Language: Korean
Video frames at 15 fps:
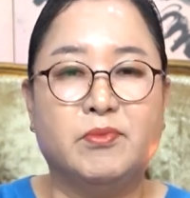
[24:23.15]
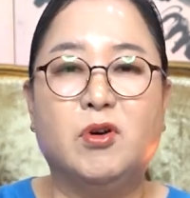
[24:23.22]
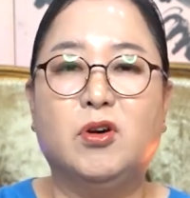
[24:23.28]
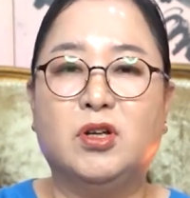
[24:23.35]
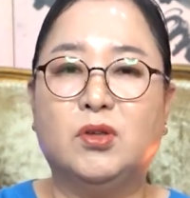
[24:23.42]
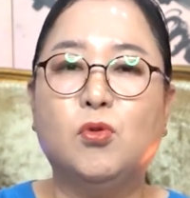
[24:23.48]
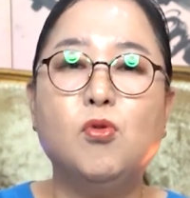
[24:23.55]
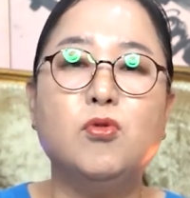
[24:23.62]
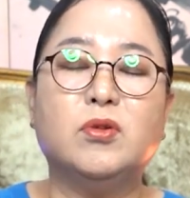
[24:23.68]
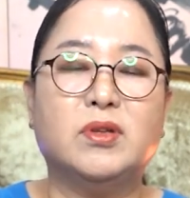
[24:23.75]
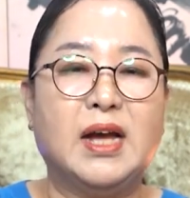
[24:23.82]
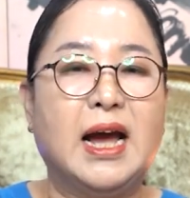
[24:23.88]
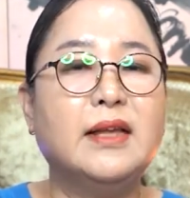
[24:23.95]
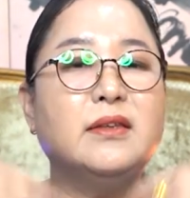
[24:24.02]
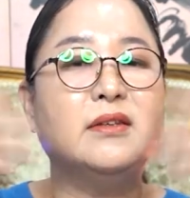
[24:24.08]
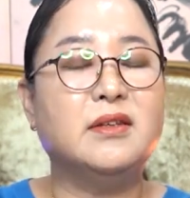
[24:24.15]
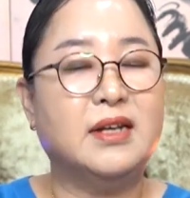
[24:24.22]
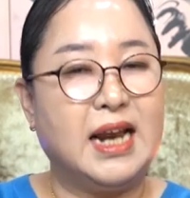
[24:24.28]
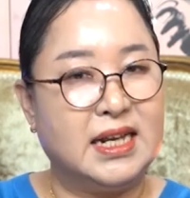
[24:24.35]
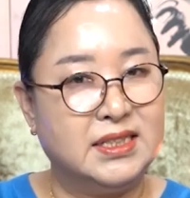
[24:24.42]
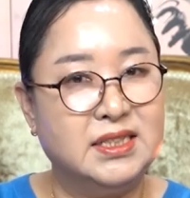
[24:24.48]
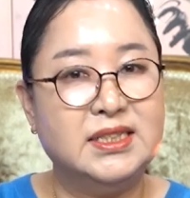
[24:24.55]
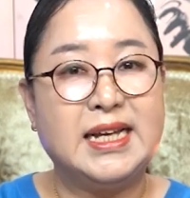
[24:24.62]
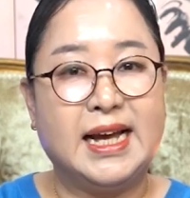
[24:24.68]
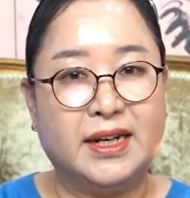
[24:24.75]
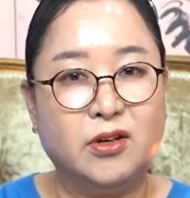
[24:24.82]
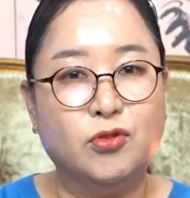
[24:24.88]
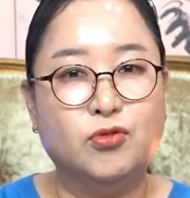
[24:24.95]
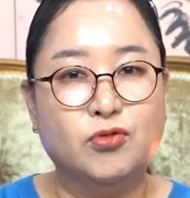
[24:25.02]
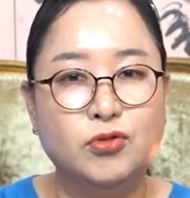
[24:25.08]
뭐꼭 하늘을 날지
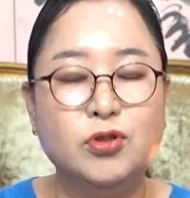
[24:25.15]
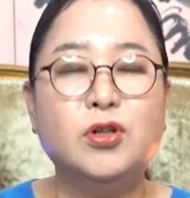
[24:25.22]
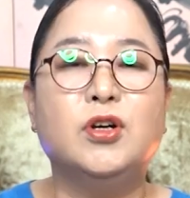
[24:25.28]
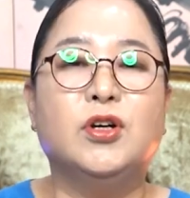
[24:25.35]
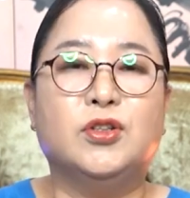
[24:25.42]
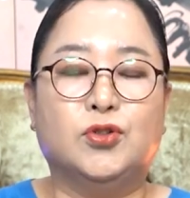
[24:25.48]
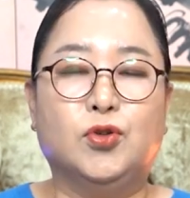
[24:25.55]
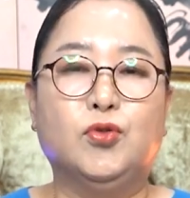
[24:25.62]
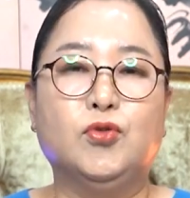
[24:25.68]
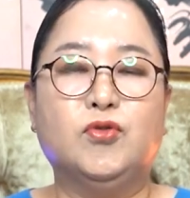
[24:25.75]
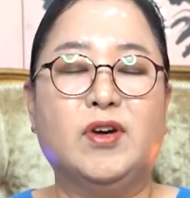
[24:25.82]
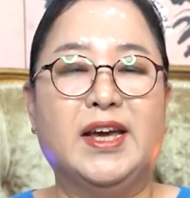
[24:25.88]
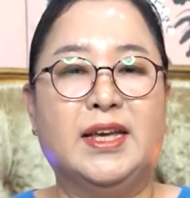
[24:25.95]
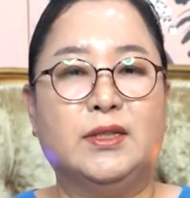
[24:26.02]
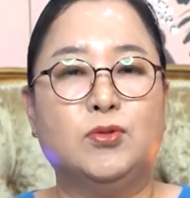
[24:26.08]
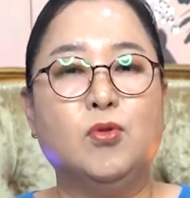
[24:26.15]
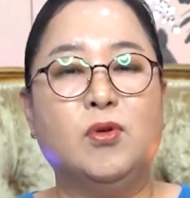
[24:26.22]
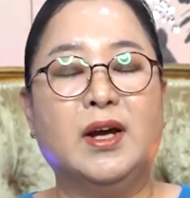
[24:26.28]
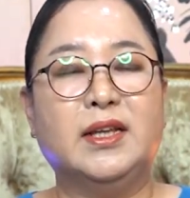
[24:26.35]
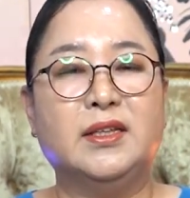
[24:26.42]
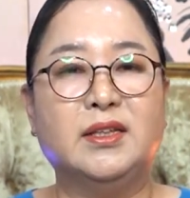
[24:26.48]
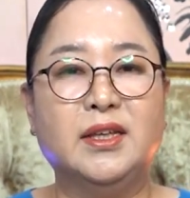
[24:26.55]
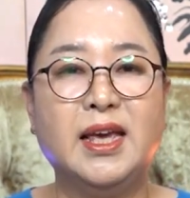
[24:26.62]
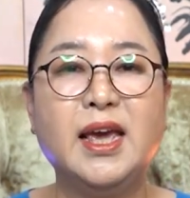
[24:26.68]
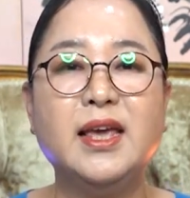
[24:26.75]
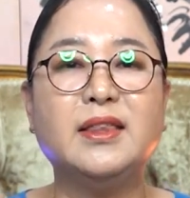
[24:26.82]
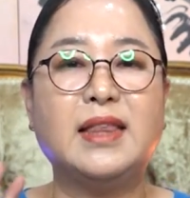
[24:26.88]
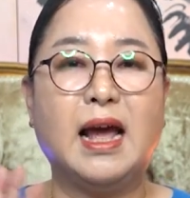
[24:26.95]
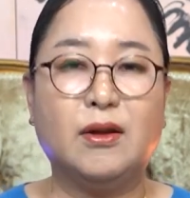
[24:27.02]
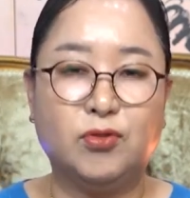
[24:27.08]
않아도 네. 조류과에 속하는
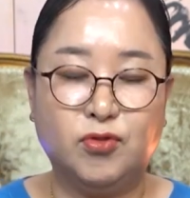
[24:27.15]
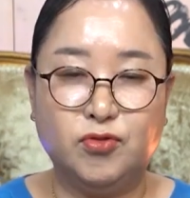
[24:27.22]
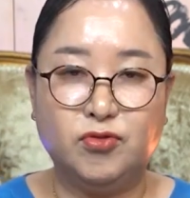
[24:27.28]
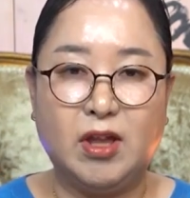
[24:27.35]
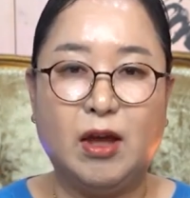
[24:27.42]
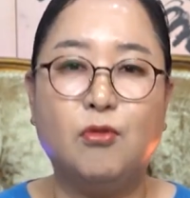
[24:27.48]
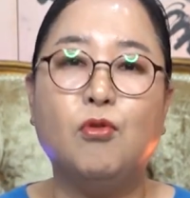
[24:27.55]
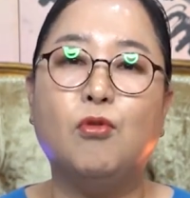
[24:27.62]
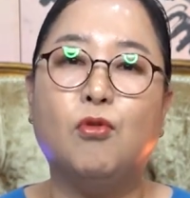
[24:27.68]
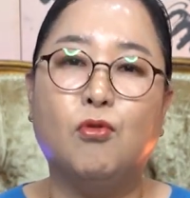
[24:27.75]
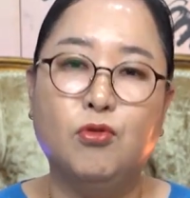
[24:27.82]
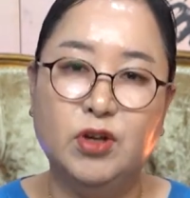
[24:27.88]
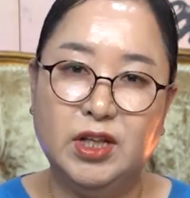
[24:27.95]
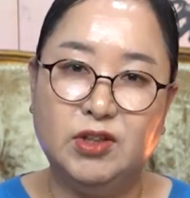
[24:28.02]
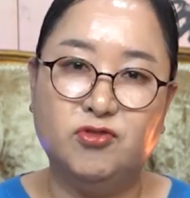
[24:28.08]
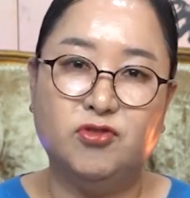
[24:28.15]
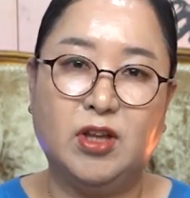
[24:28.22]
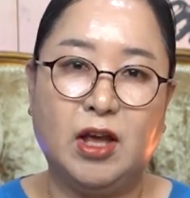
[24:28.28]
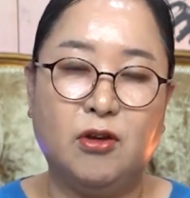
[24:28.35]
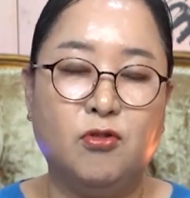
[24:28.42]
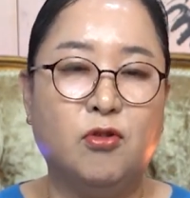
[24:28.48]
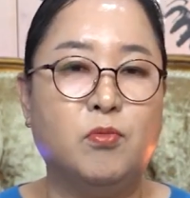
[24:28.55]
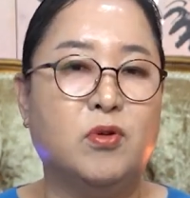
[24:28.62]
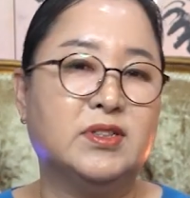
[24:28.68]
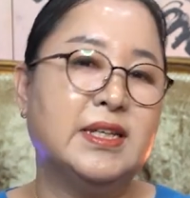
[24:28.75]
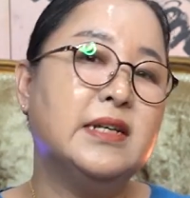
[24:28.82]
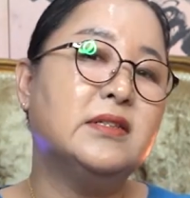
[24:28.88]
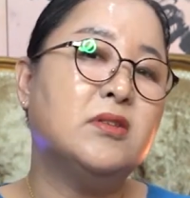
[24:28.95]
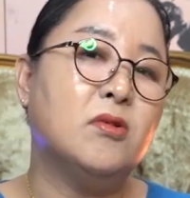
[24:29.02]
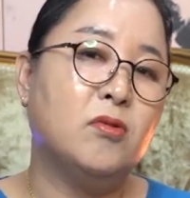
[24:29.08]
게 닭도 되고 오리도 되고 네, 뭐 네.
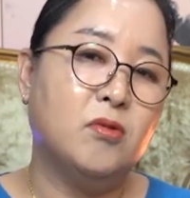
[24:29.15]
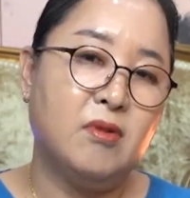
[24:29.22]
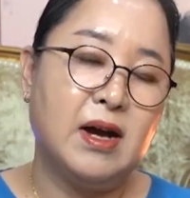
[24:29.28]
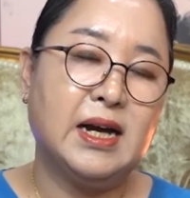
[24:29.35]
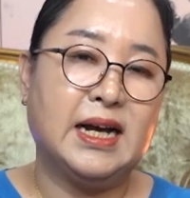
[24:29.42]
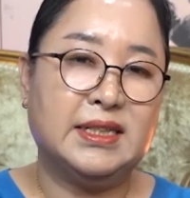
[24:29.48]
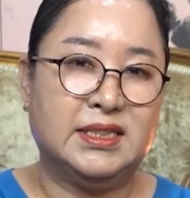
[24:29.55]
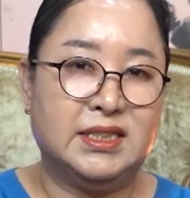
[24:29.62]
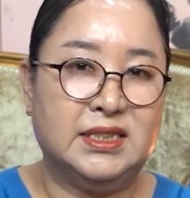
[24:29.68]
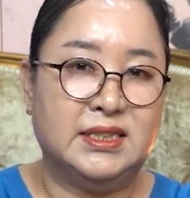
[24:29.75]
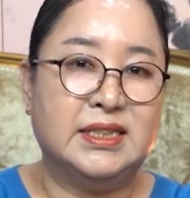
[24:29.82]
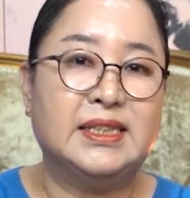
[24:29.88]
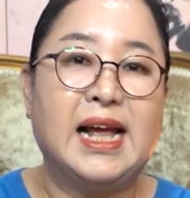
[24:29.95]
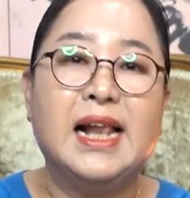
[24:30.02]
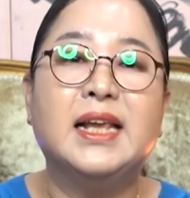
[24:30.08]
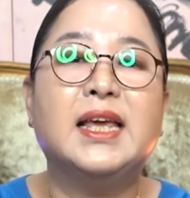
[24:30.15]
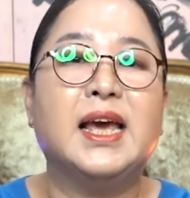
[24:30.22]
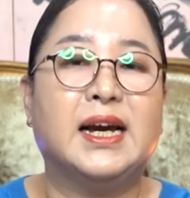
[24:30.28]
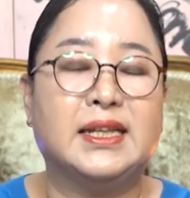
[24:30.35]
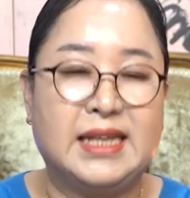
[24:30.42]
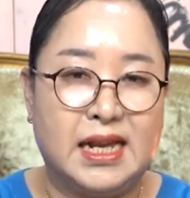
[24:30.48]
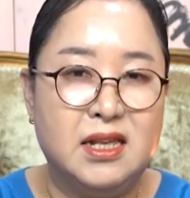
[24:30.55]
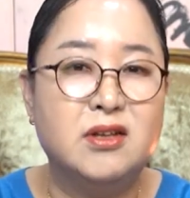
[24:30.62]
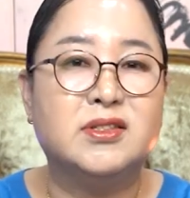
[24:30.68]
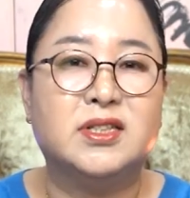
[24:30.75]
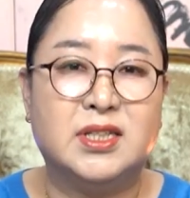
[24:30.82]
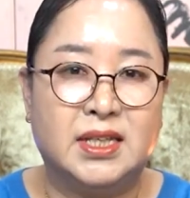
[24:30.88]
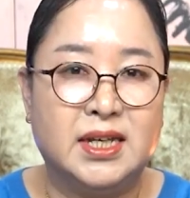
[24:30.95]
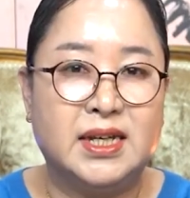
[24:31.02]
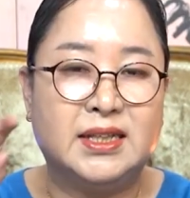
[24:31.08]
생선과 같이 이제 날개가
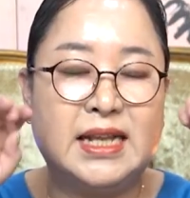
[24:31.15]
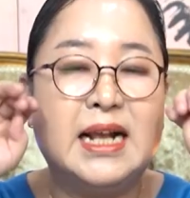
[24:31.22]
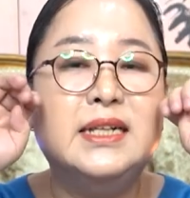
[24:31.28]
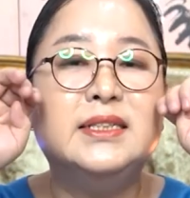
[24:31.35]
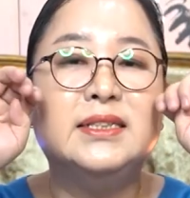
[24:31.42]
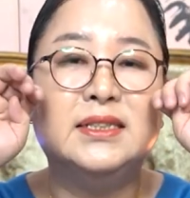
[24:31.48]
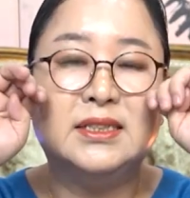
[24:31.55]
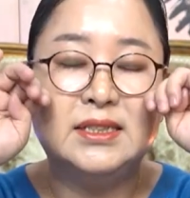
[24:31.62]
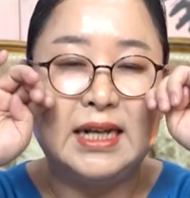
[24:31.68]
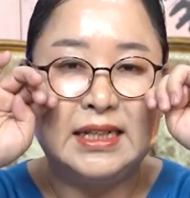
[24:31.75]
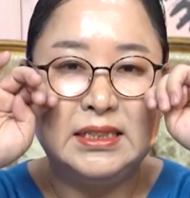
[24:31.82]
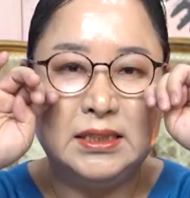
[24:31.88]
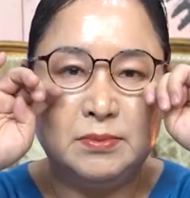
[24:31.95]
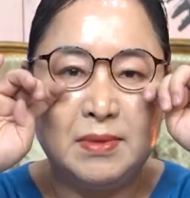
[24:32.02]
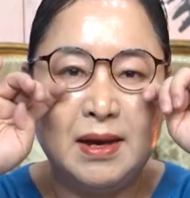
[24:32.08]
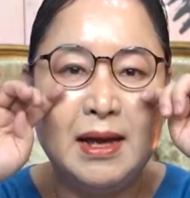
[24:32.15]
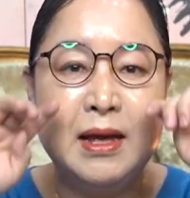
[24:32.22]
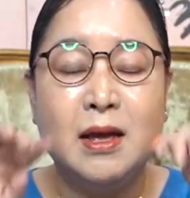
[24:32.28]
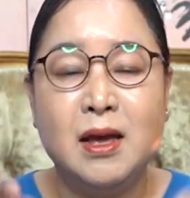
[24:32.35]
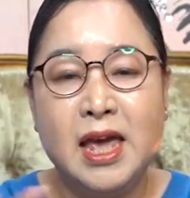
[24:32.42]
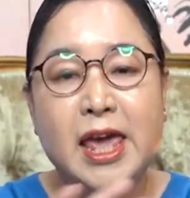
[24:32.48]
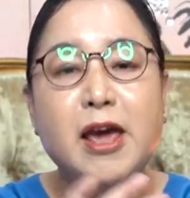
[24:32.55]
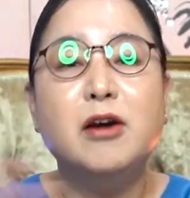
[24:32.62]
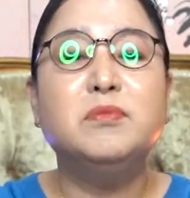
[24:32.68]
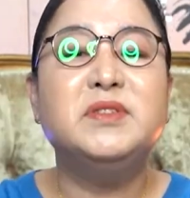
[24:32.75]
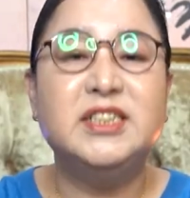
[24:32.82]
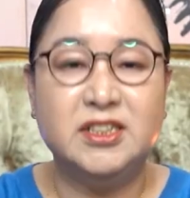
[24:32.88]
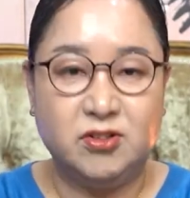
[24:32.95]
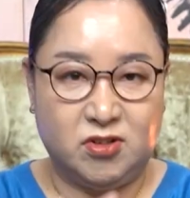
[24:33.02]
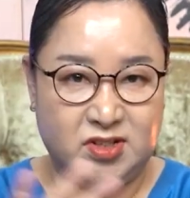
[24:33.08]
달렸으니까 날지는 않지만
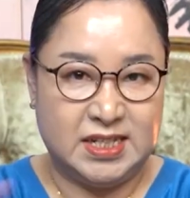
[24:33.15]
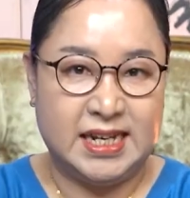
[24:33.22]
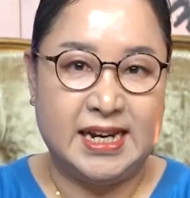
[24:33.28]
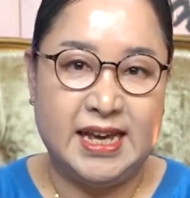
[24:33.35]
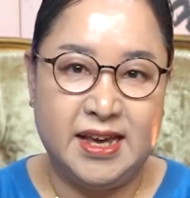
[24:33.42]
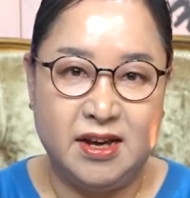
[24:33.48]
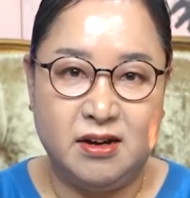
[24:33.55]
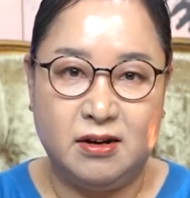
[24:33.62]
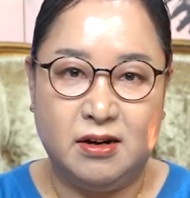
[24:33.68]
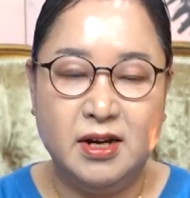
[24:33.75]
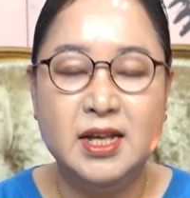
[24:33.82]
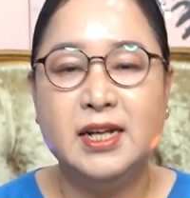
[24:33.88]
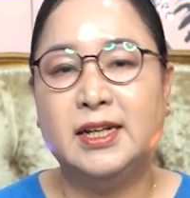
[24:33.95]
헤엄치는 거잖아요. 그쵸. 그렇죠.